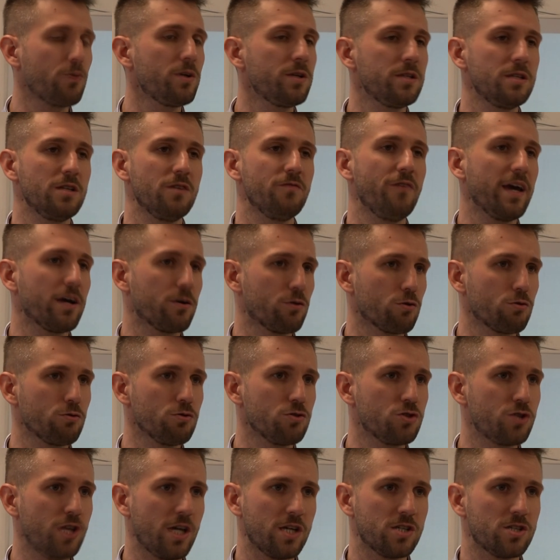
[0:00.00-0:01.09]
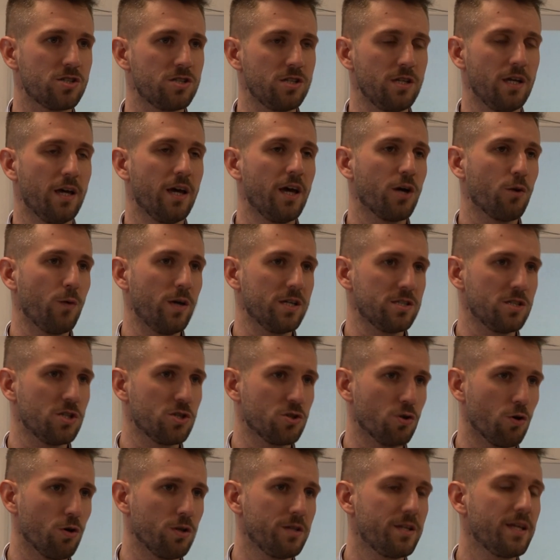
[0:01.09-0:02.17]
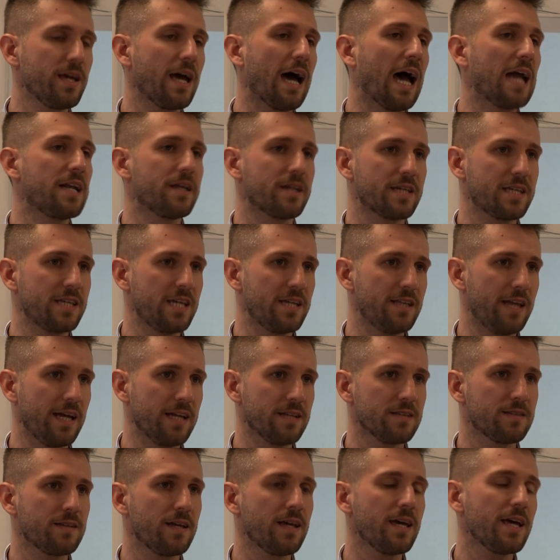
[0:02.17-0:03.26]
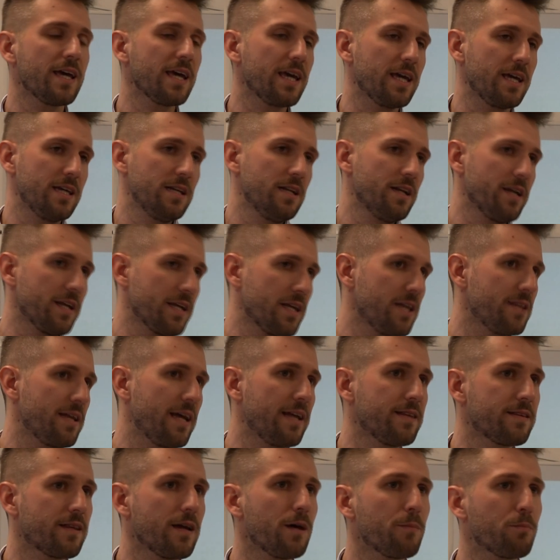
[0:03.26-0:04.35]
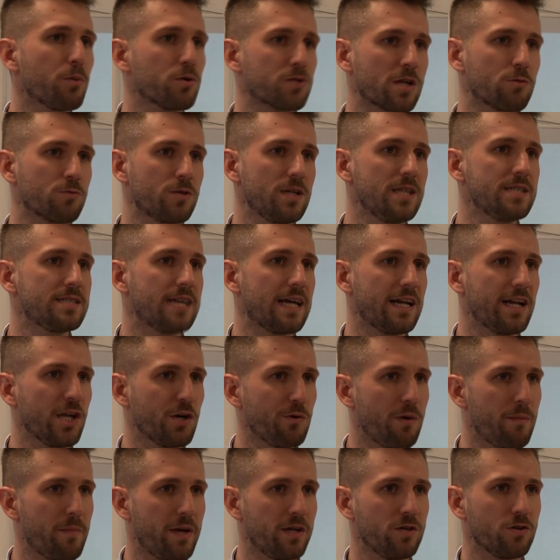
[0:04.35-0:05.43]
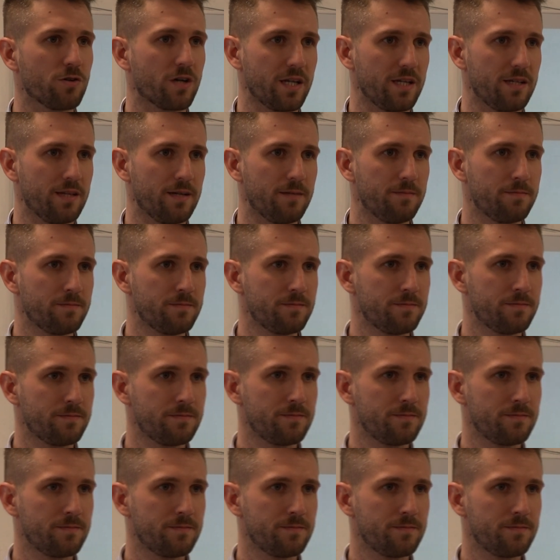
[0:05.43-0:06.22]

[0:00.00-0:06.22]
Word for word: quindi vengono concessi questi soldi al richiedente e il richiedente potrà utilizzarli come meglio crede.